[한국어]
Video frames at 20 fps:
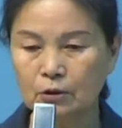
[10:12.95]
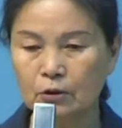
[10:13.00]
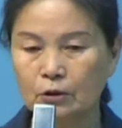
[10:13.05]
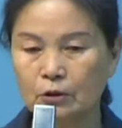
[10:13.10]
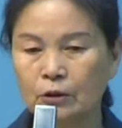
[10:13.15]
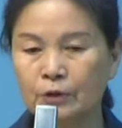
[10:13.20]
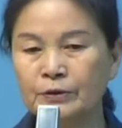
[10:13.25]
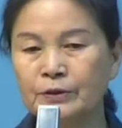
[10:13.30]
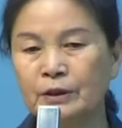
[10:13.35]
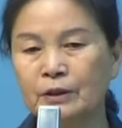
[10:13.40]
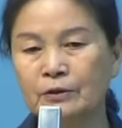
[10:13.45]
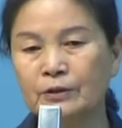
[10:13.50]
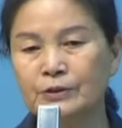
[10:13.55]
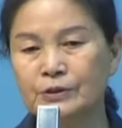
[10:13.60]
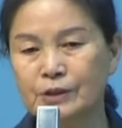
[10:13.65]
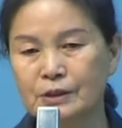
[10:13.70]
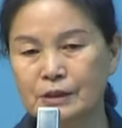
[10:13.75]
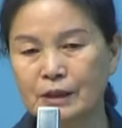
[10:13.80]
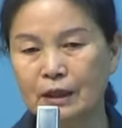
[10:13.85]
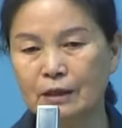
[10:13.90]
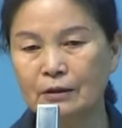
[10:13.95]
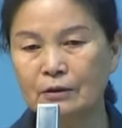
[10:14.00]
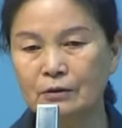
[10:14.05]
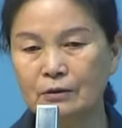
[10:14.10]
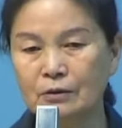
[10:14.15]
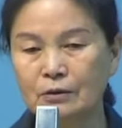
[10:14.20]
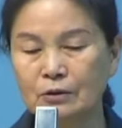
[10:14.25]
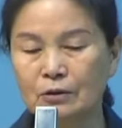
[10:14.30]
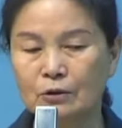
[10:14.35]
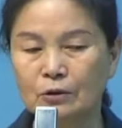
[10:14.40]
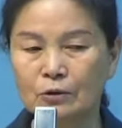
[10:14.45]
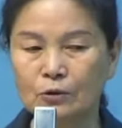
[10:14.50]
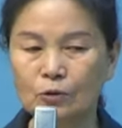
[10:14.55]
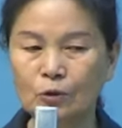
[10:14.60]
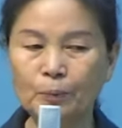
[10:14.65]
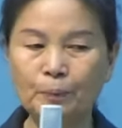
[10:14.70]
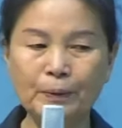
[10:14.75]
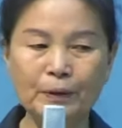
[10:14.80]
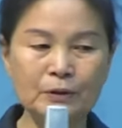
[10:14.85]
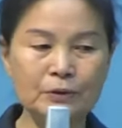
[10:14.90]
언니는 어디서 살아?
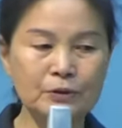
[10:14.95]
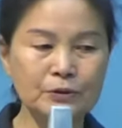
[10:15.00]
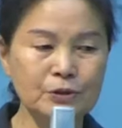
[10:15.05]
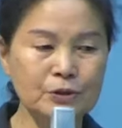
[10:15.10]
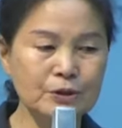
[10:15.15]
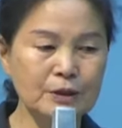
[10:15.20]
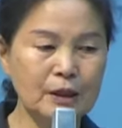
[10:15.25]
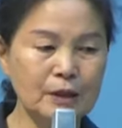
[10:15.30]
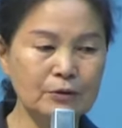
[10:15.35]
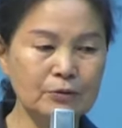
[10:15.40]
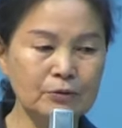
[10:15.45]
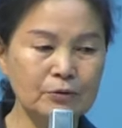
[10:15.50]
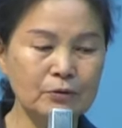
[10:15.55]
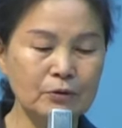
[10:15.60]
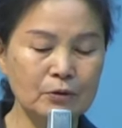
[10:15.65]
오빠는 어디서 살고?